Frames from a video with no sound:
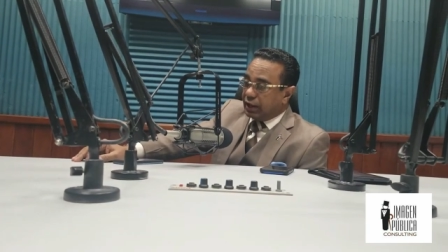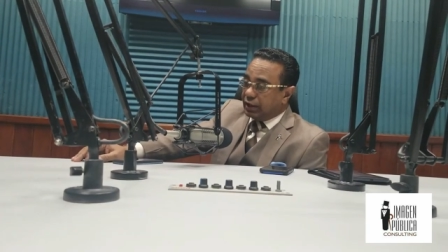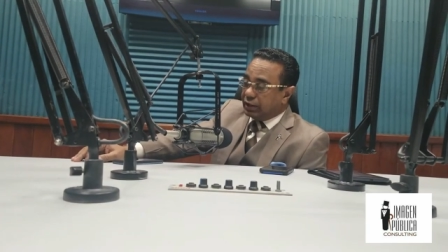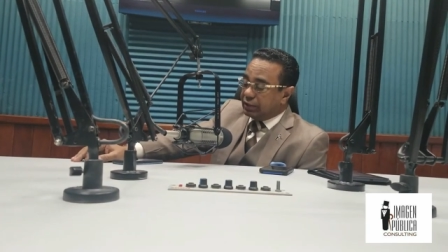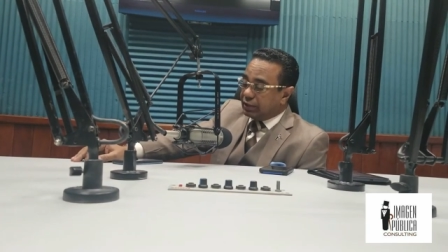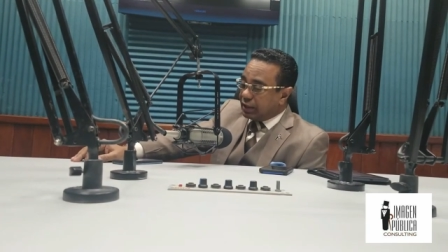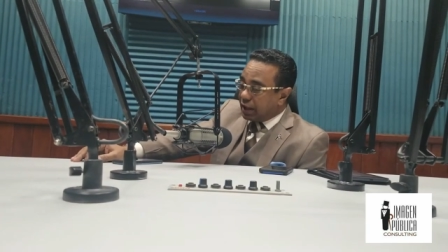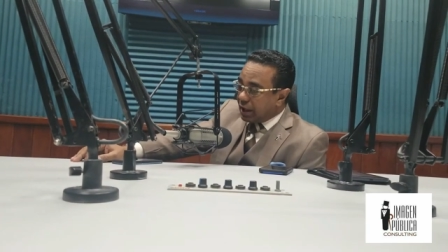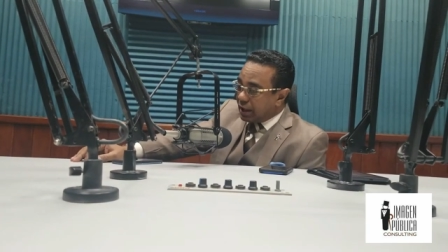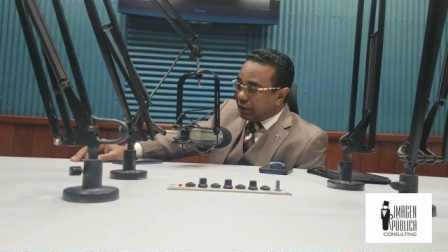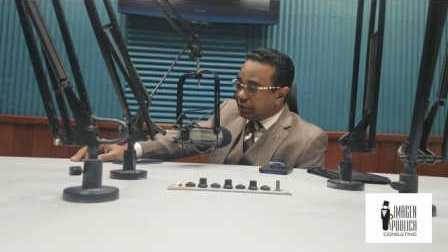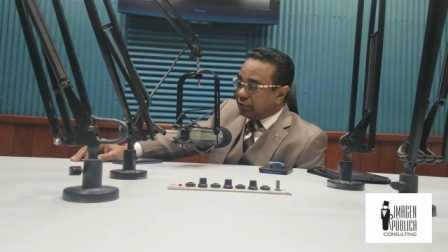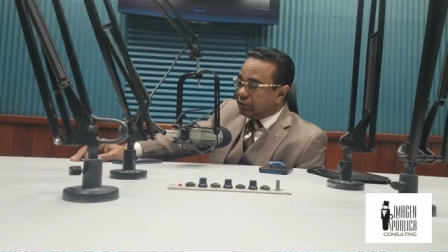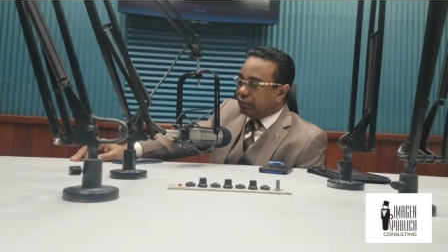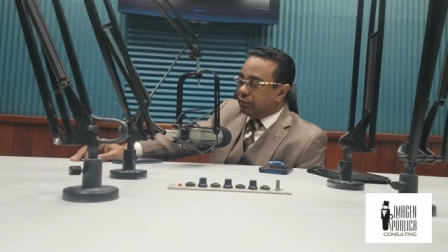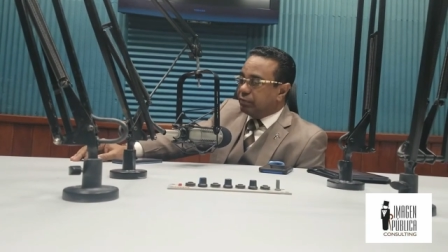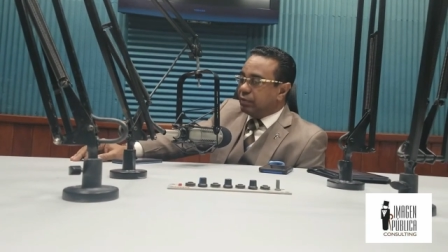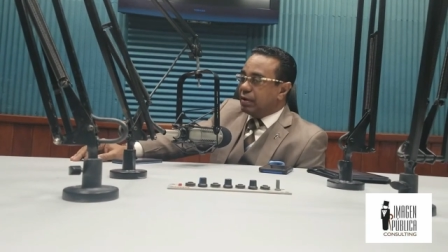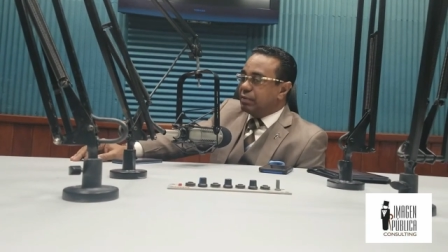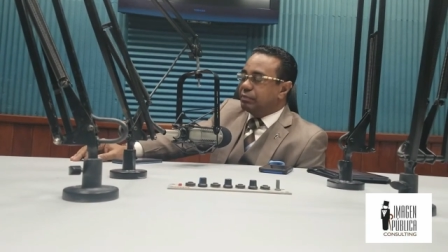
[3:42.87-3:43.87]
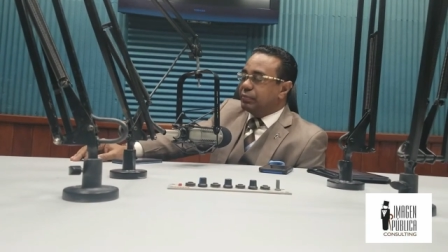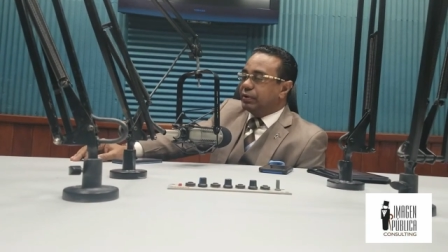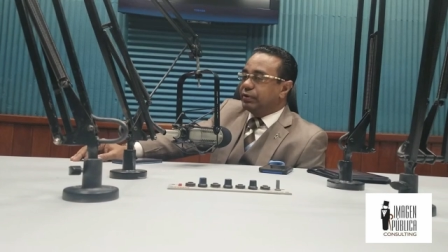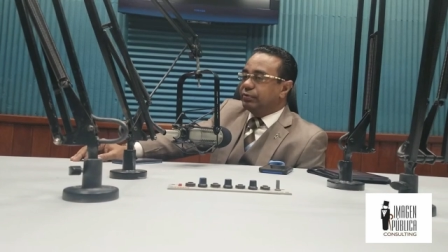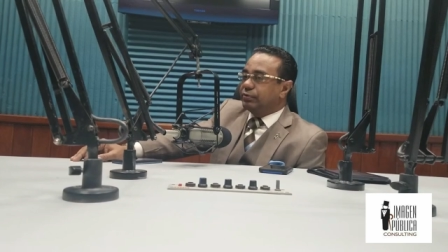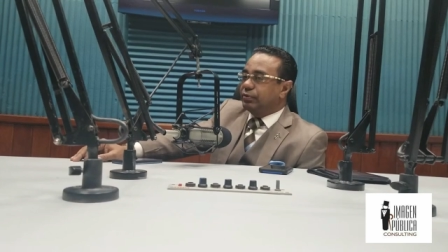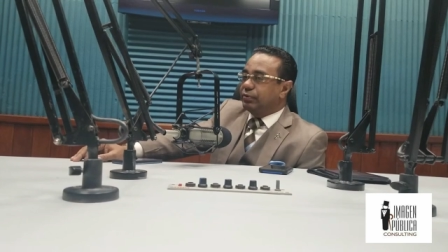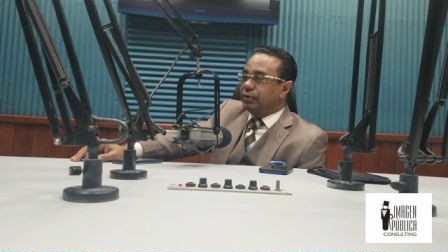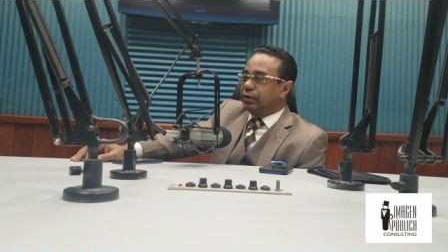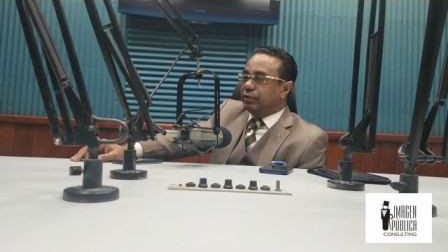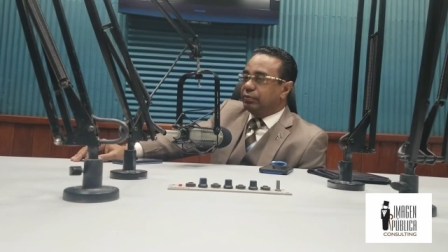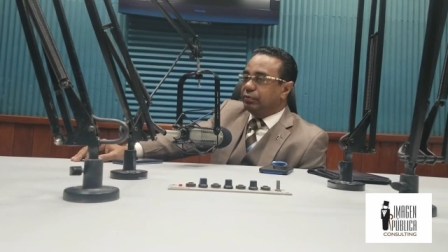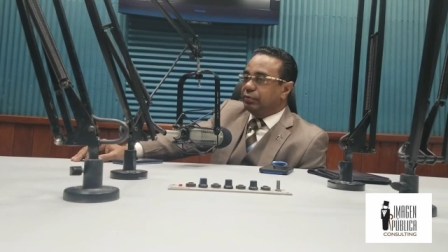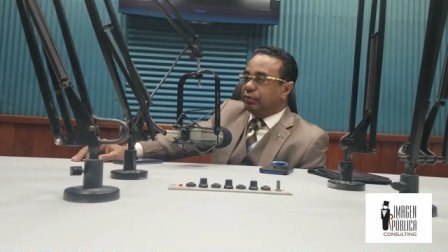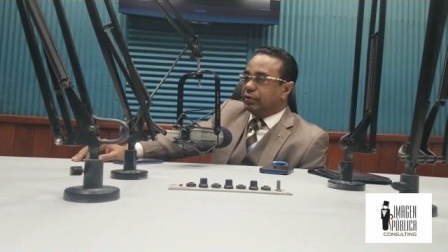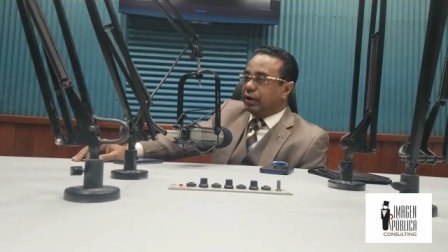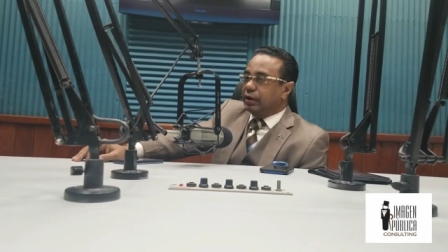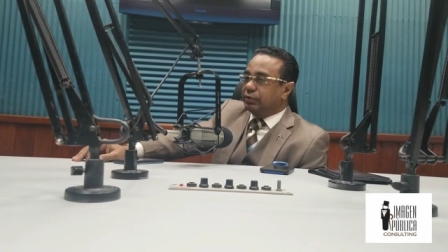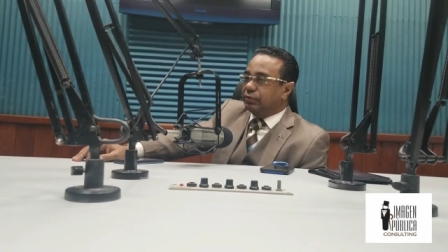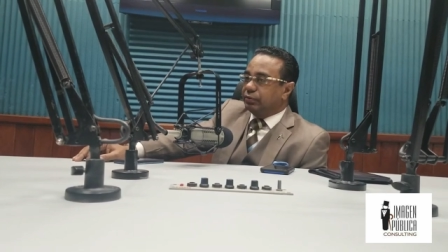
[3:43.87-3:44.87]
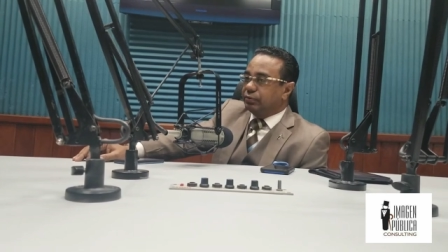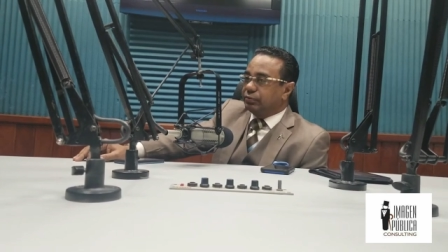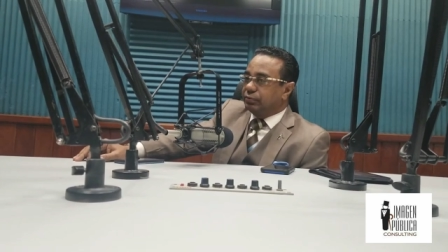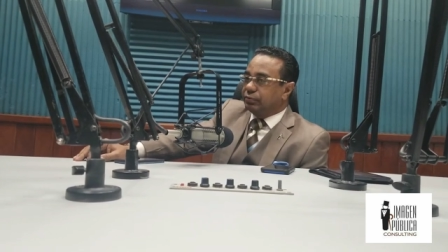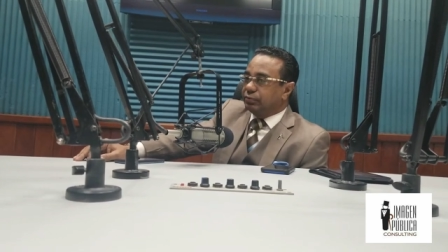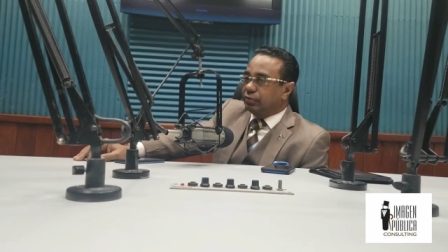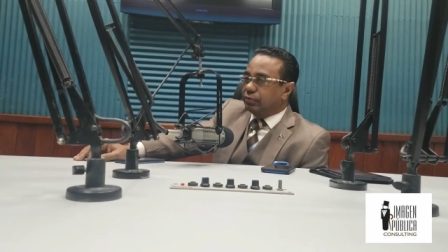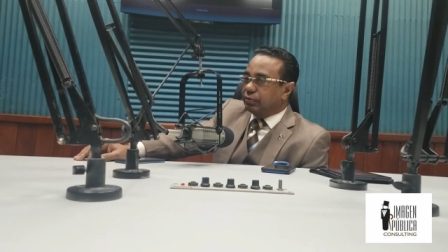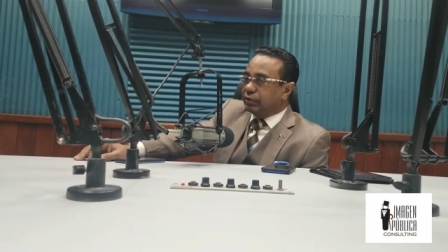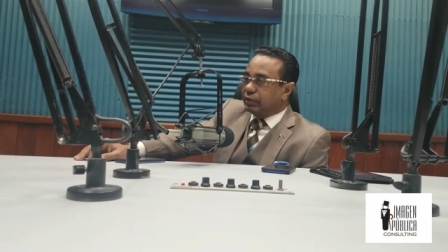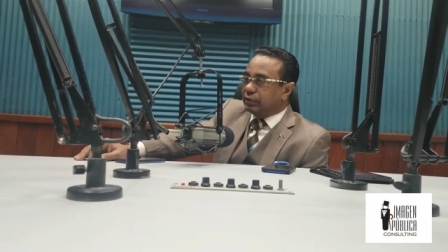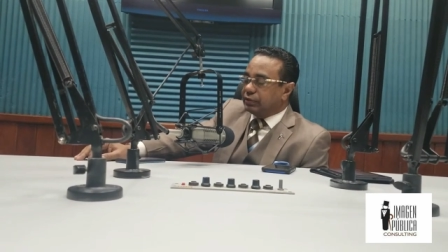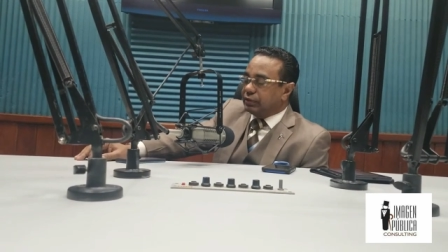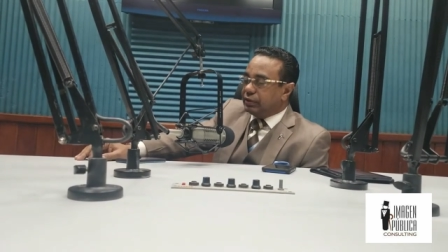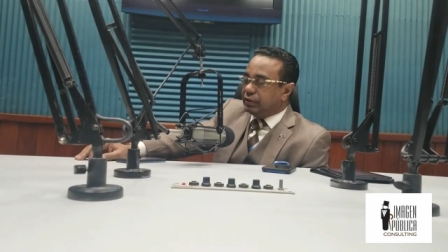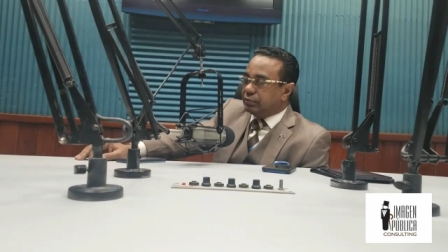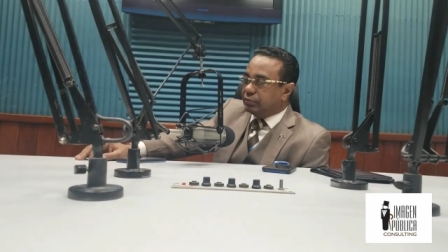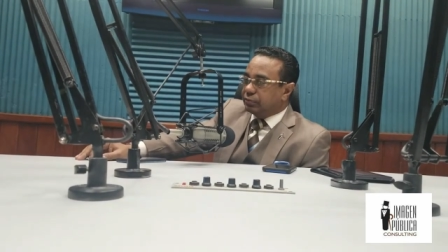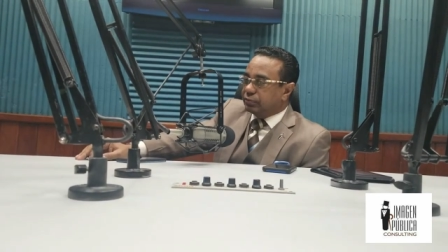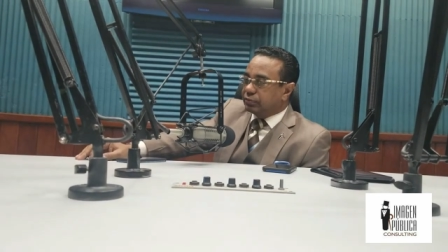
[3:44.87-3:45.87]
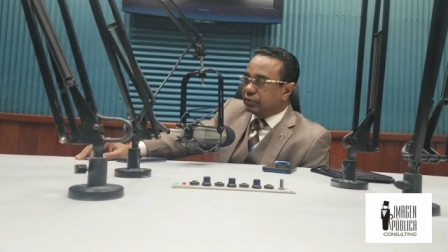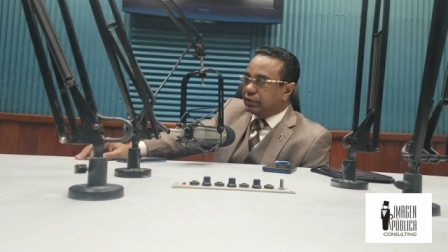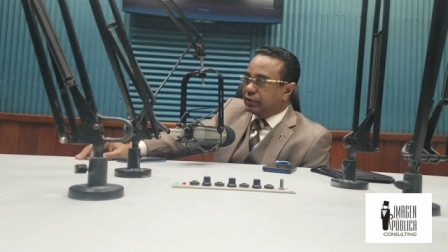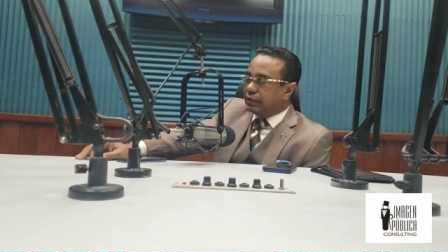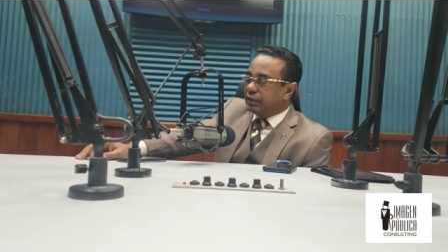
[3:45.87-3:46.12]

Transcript: a diario van personas buscando sus objetivos,